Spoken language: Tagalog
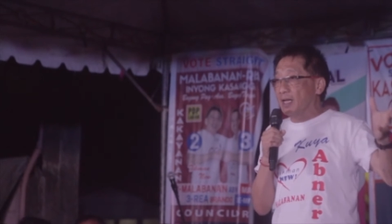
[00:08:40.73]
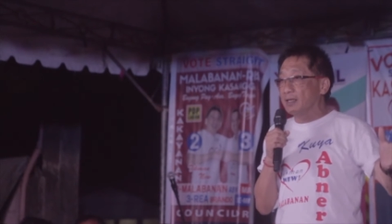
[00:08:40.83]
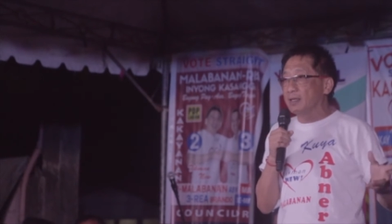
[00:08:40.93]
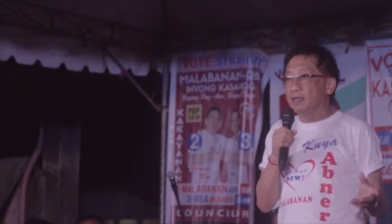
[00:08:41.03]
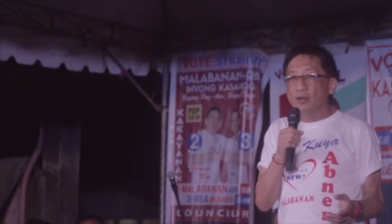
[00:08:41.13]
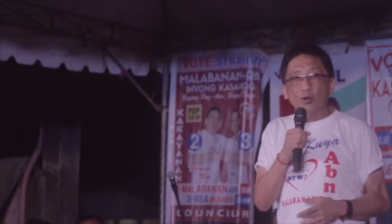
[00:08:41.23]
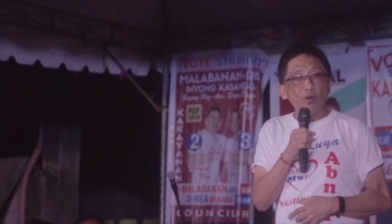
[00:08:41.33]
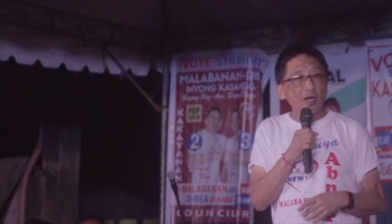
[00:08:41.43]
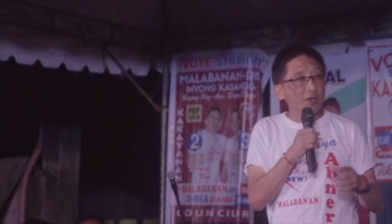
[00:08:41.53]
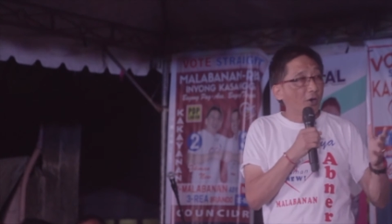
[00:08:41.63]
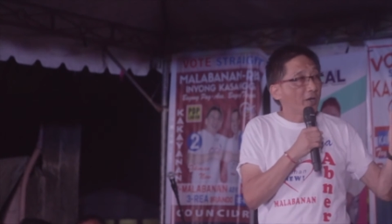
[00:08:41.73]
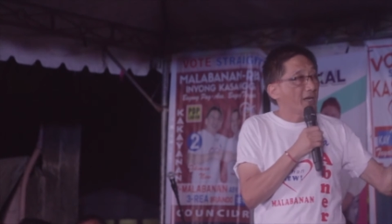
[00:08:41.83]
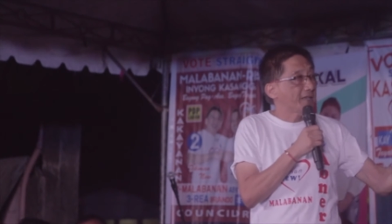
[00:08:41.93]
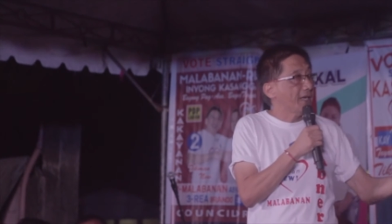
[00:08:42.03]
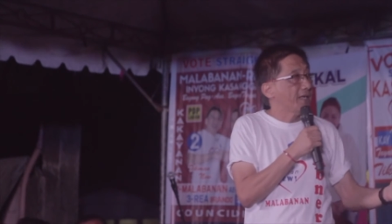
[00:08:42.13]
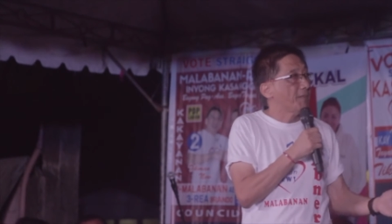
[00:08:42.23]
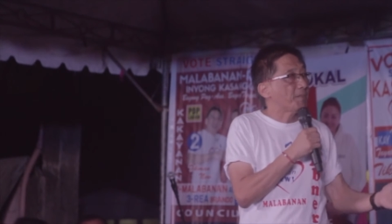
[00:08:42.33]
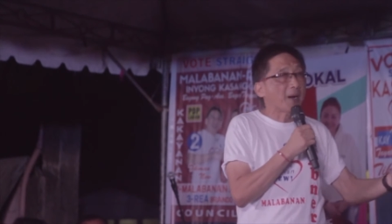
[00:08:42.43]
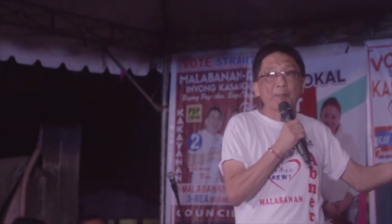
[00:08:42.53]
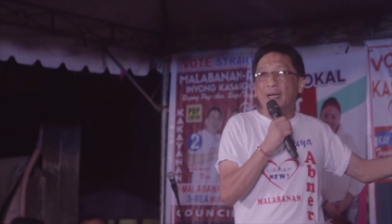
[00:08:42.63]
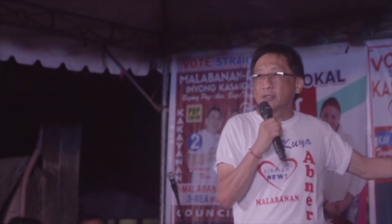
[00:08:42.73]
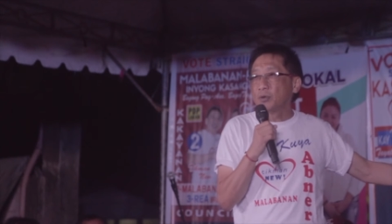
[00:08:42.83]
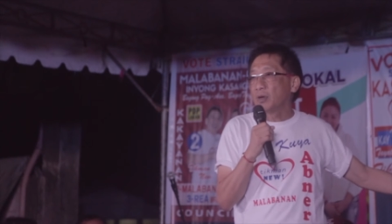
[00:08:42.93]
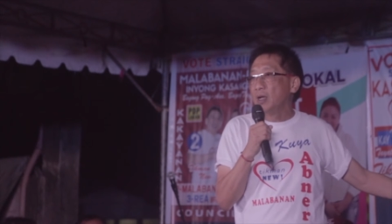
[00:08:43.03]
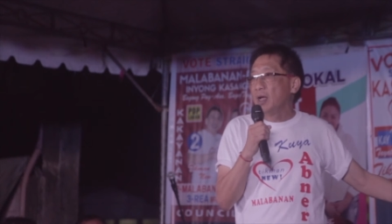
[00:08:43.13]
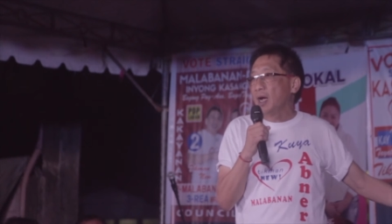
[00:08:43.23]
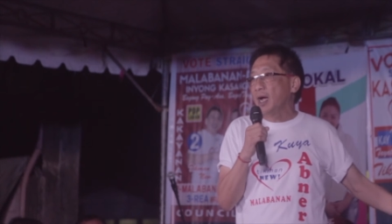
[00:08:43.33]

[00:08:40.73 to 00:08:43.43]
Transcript: yan kung ang loyalty ng papasok